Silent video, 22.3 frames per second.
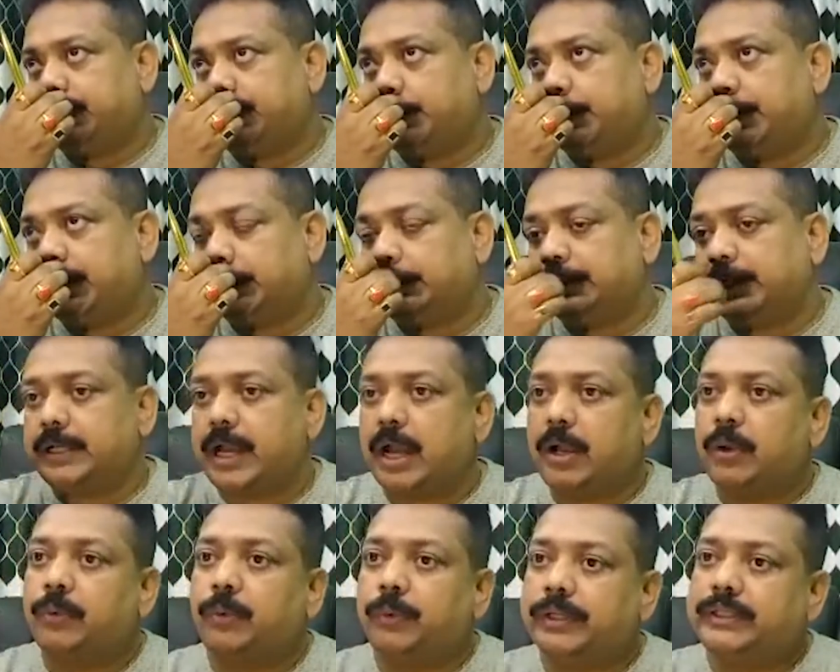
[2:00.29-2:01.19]
কলকাতার
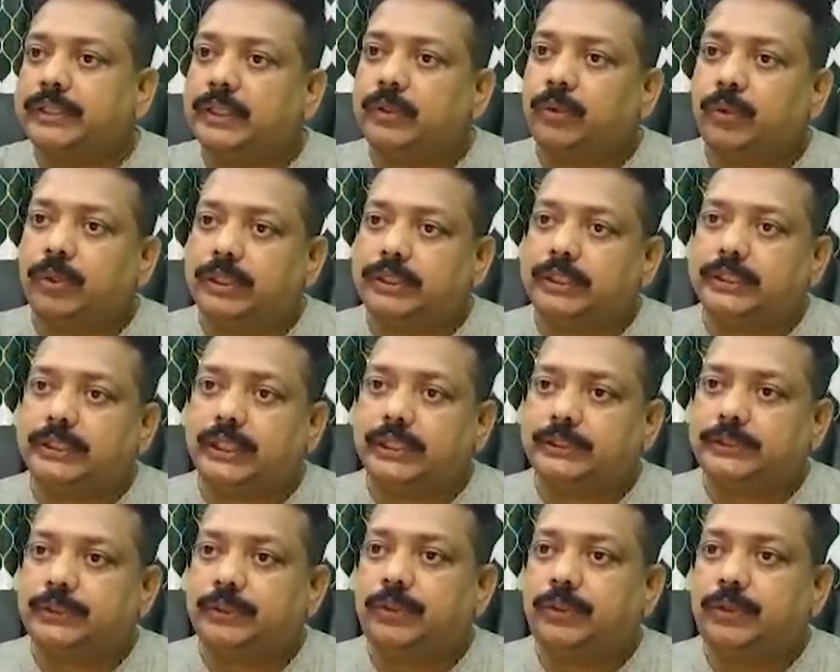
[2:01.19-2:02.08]
ডানকুনিতে কলকাতায়
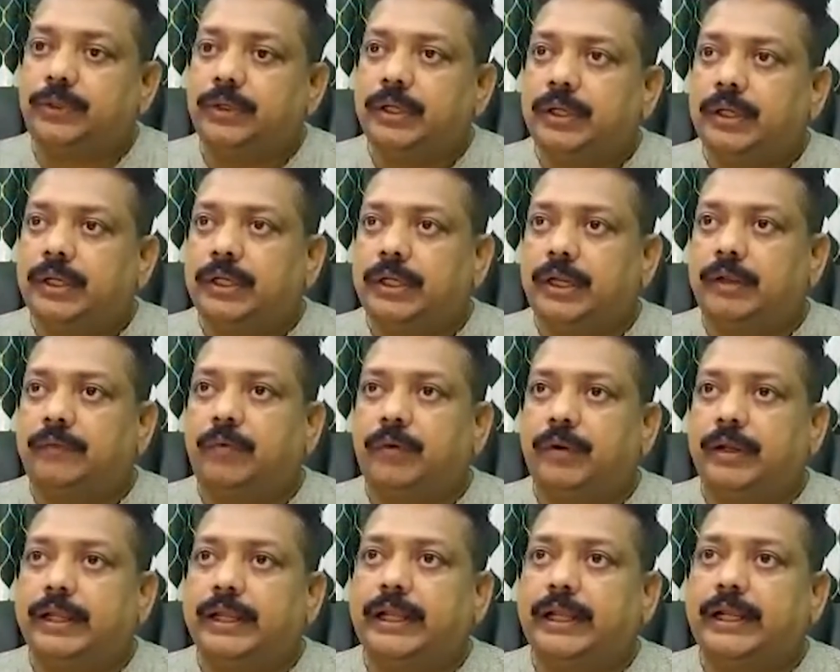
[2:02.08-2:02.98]
যাচ্ছিল
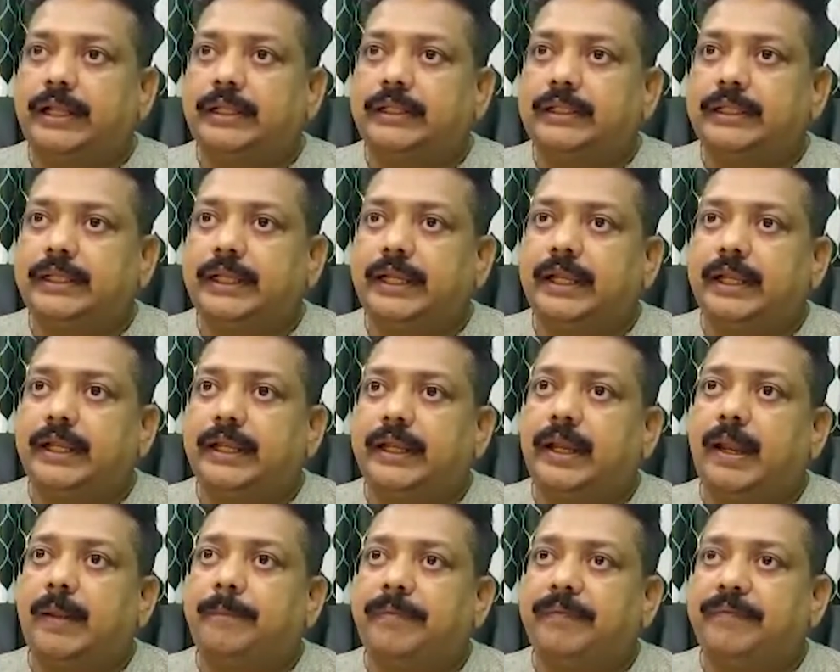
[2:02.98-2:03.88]
এবং এখান থেকে
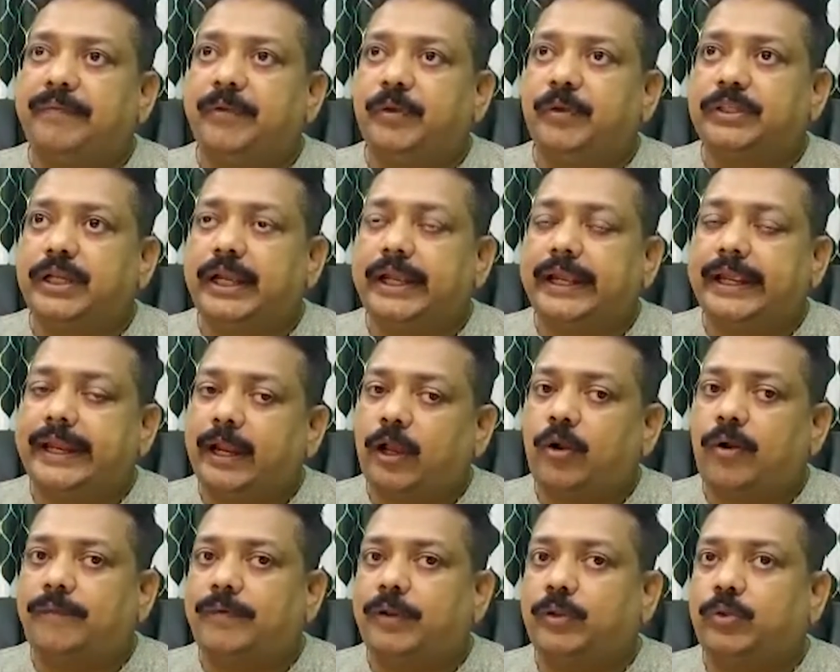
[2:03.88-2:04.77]
এরা বিভিন্ন জায়গায়
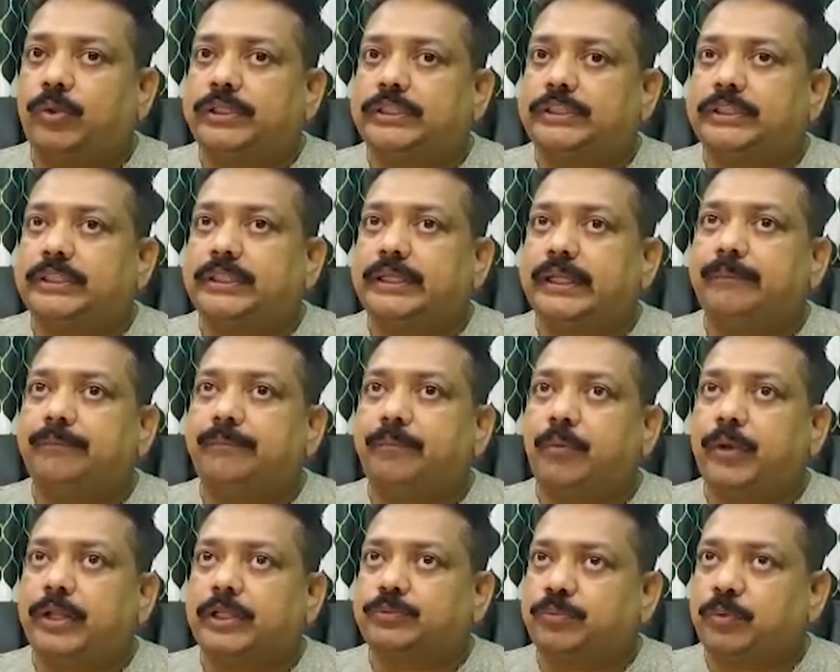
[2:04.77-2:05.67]
এরকম আমরা ধরেছি
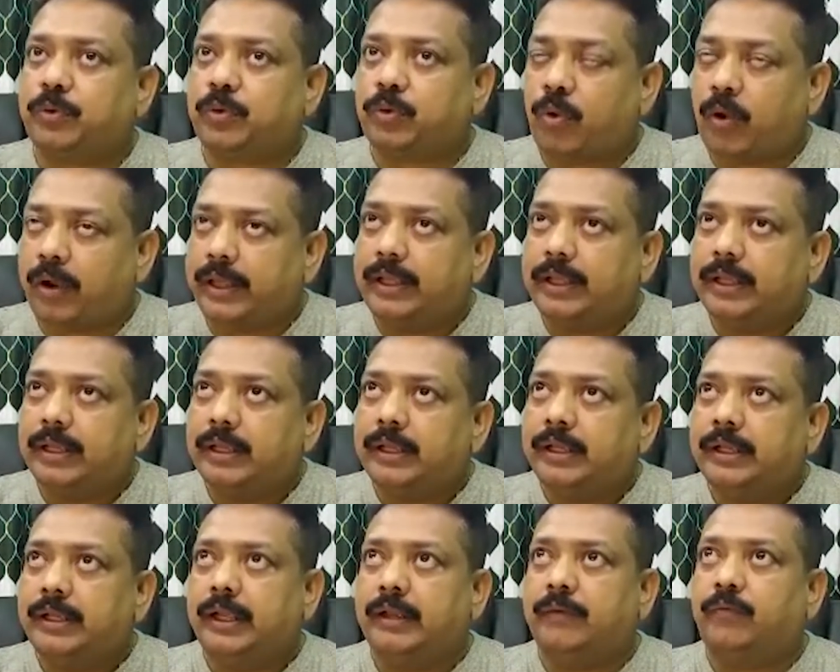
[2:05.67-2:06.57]
ইম্পোর্ট এক্সপোর্ট করে
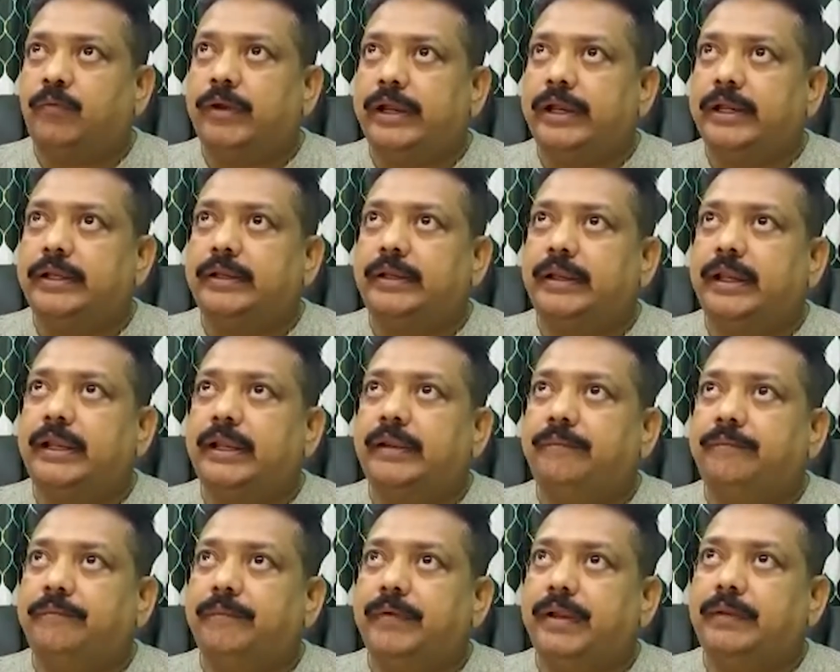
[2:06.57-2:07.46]
এবং এই এই
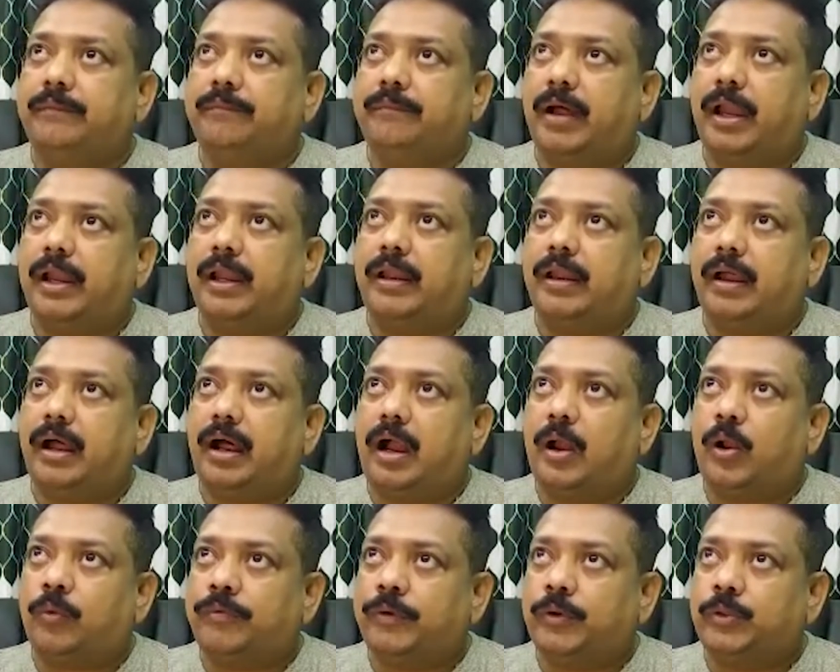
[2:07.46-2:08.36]
এই মাল
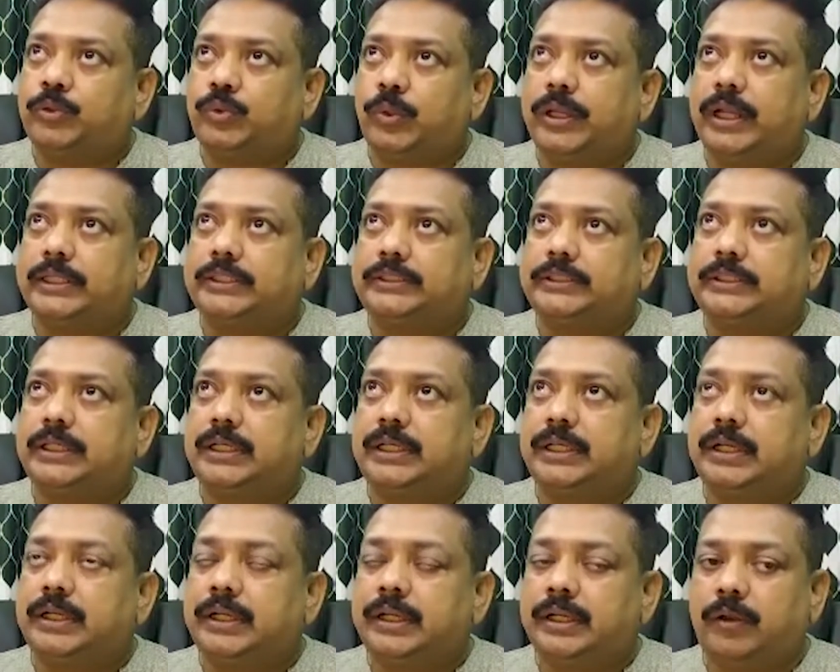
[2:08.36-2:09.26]
আরবেও চলে যাচ্ছে
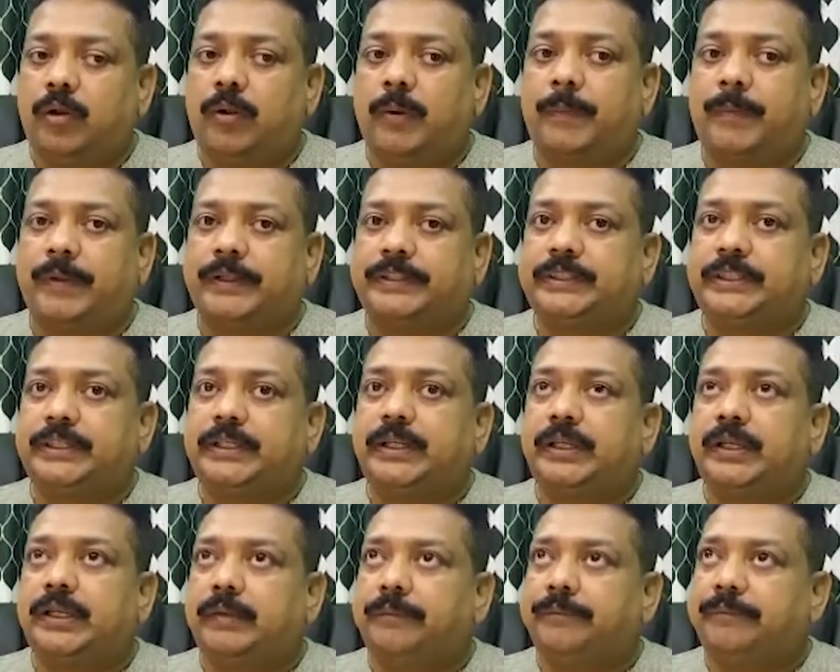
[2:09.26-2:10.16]
খবর পাচ্ছি
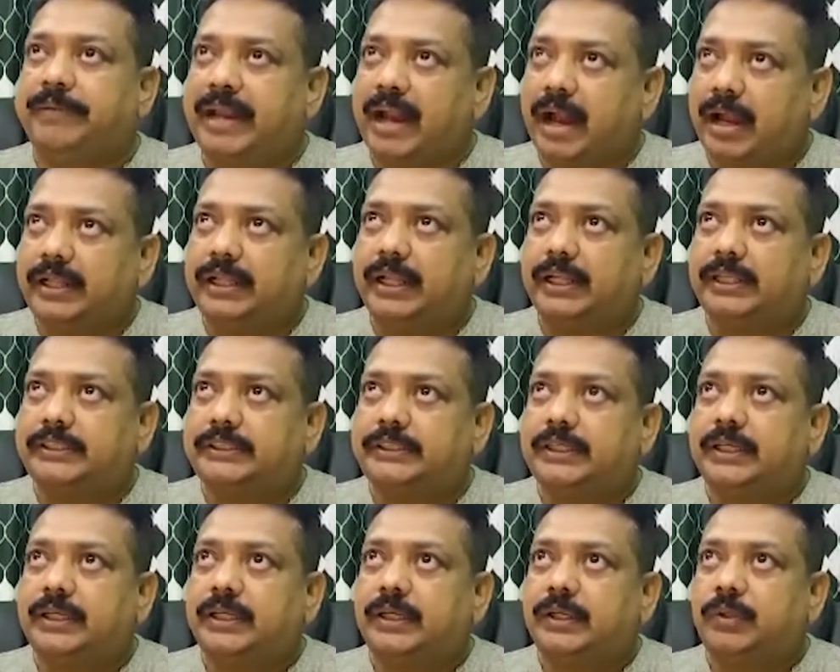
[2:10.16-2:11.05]
বিহারে
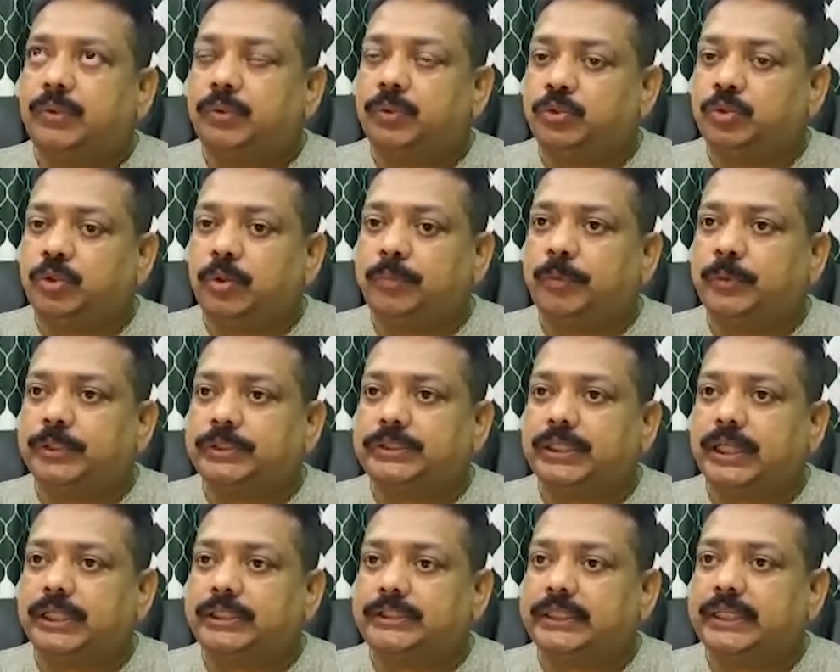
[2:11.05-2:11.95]
যাচ্ছে
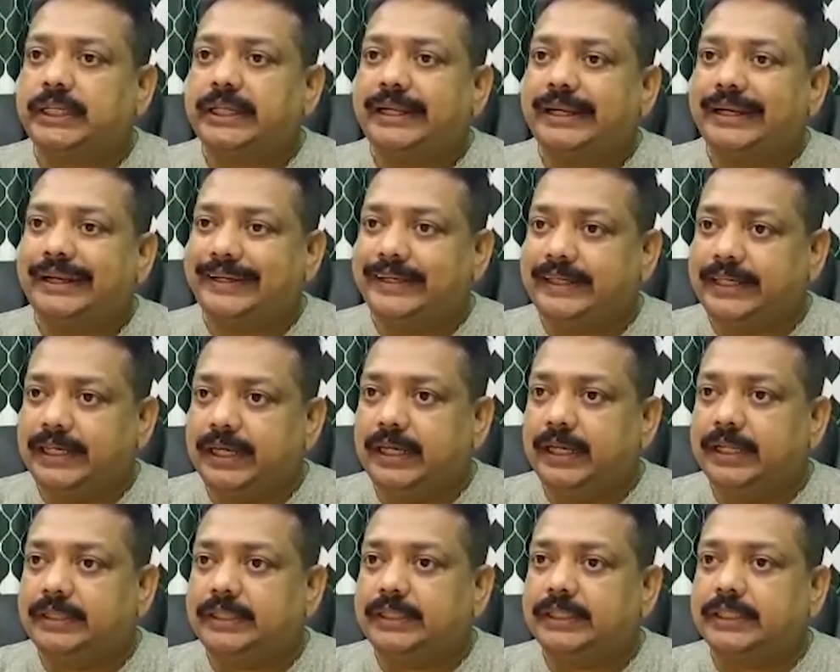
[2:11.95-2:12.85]
উত্তরপ্রদেশে যাচ্ছে
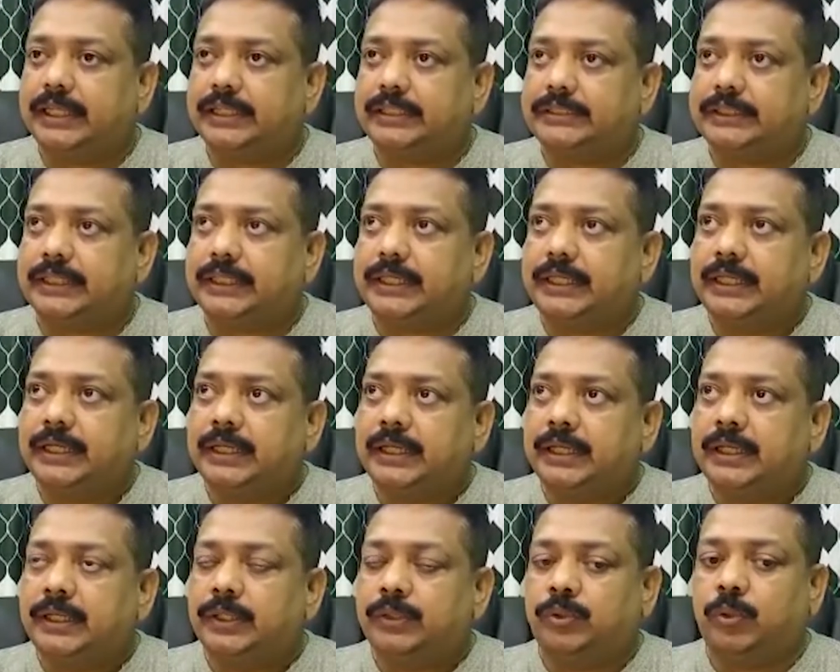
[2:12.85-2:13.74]
দিল্লিতে যাচ্ছে
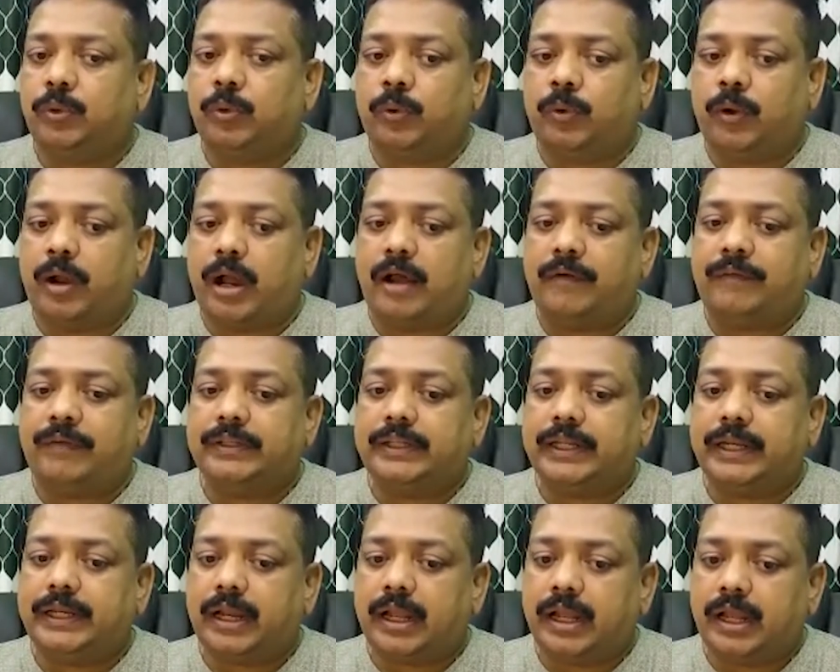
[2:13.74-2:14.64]
তো
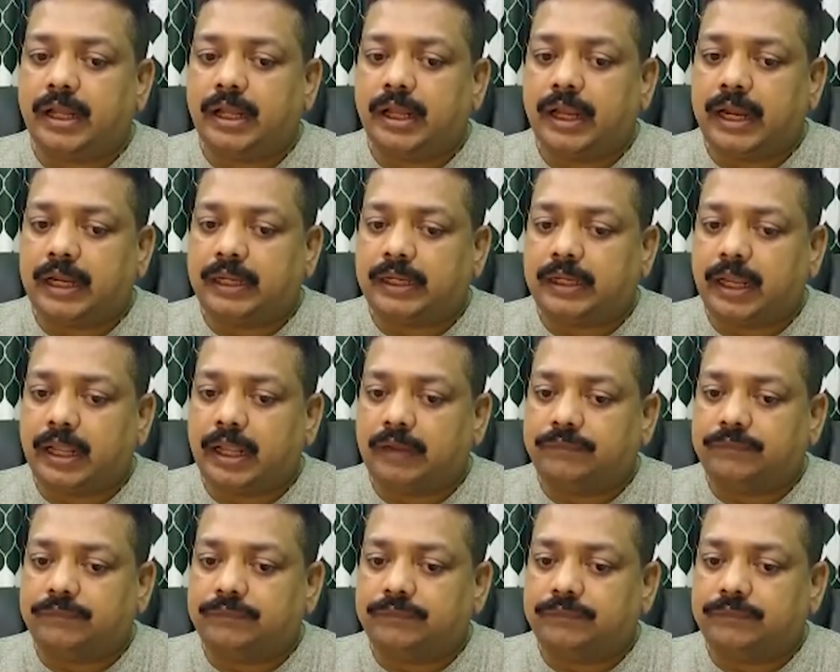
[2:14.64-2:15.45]
আমাদের এটা একটা